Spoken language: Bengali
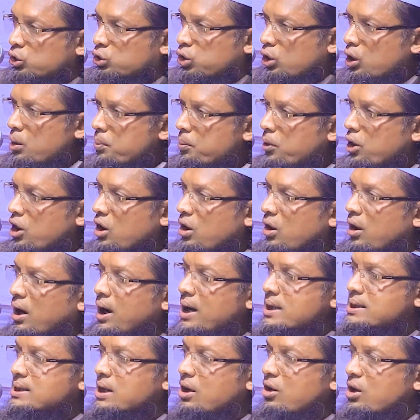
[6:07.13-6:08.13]
দুর্বল
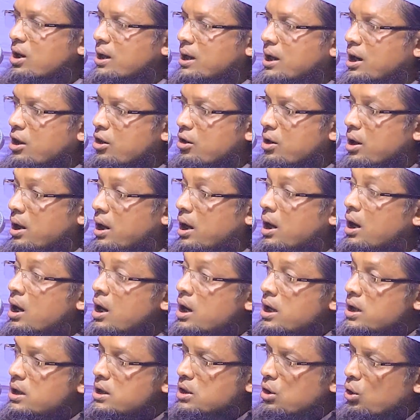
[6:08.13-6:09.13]
হয়ে যাওয়ার কারণে
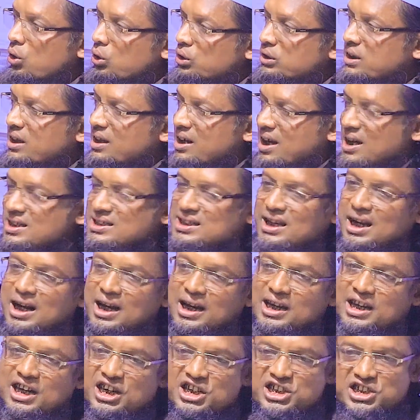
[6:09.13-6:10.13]
ইহুদি
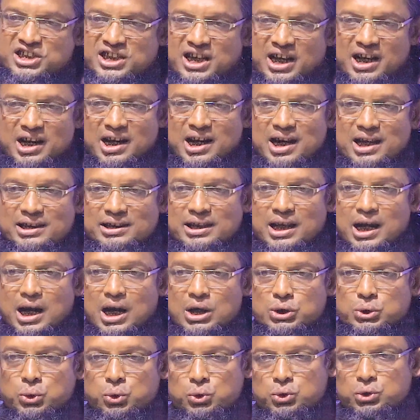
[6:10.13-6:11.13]
নাসারা খ্রিস্টানরা তারা
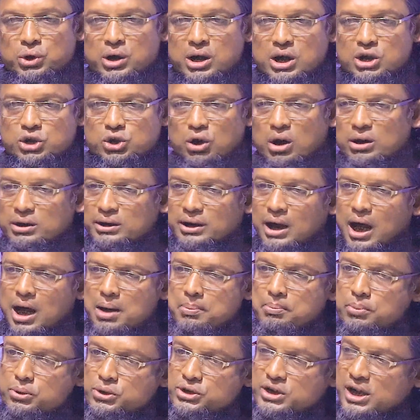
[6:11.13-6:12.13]
সুযোগের সন্ধান
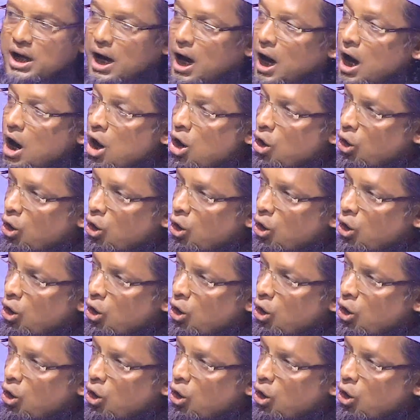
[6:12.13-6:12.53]
বুঝিয়া